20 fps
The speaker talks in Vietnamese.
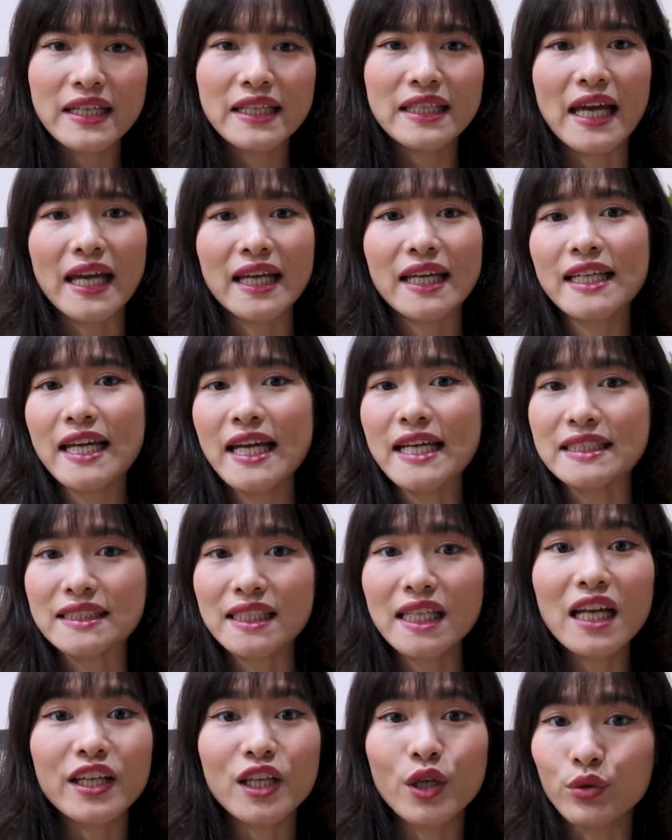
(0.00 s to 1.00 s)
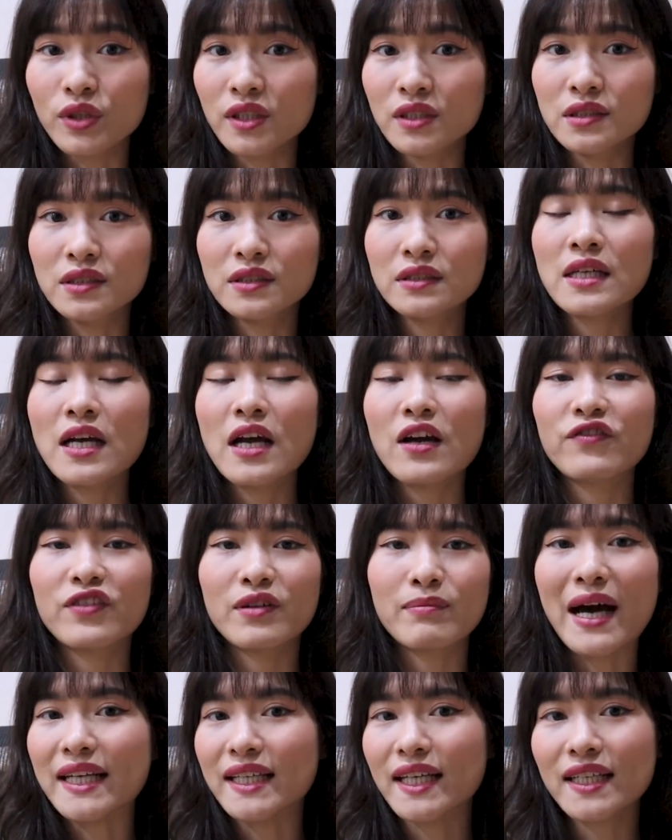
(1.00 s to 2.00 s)
thì anh ấy kể rất rất là nhiều thứ
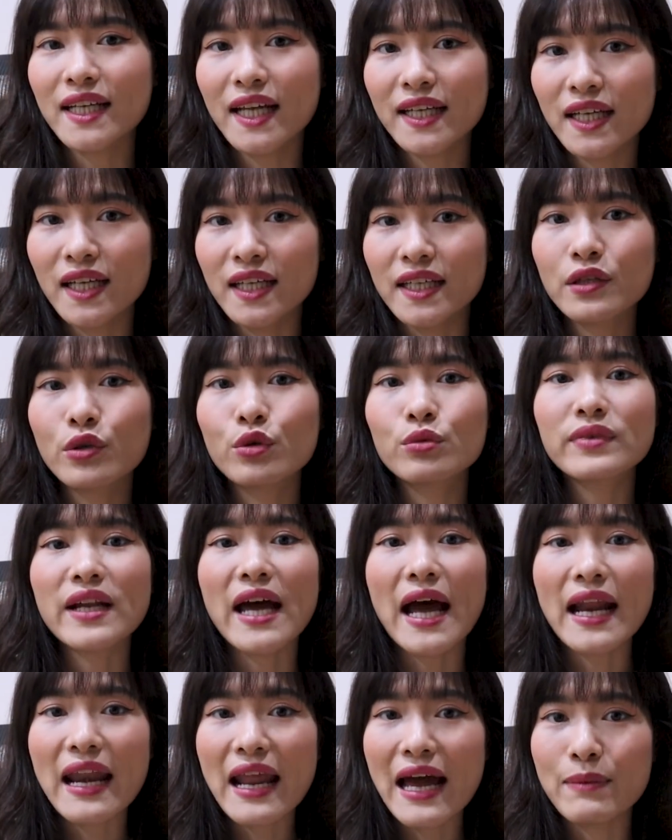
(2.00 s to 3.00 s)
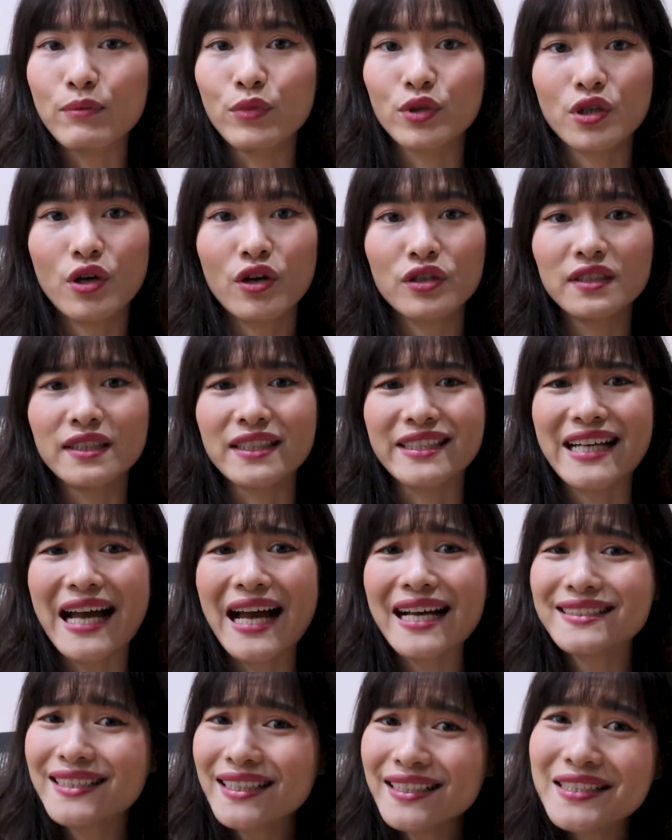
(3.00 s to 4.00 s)
và bản thân anh ấy cũng đã là một con người
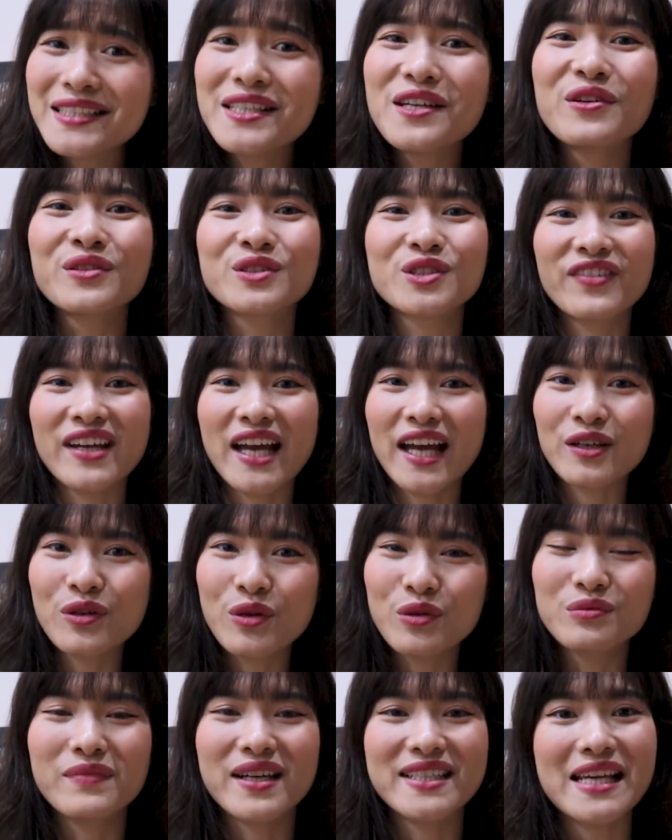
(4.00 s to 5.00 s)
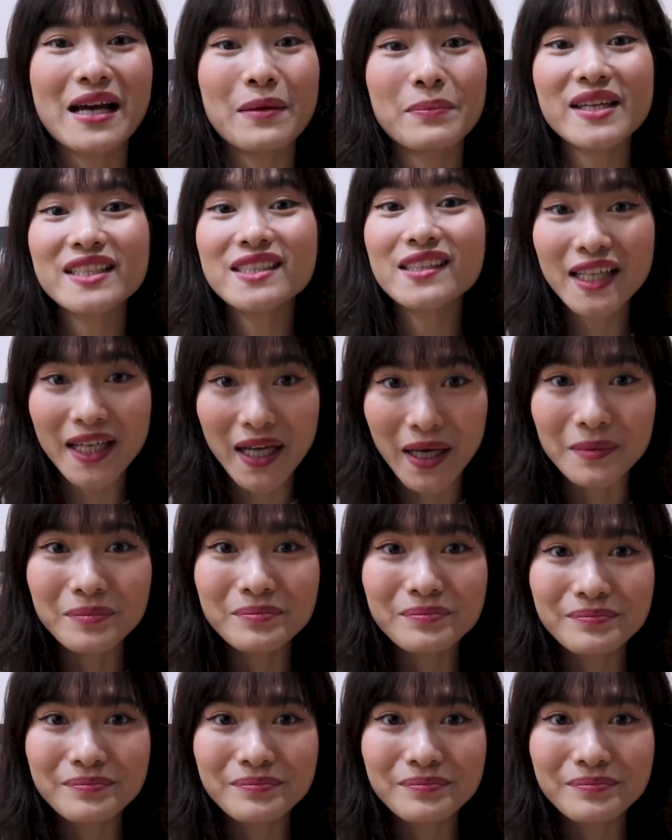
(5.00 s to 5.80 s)
khác rất nhiều so với anh hùng mà trang biết trước kia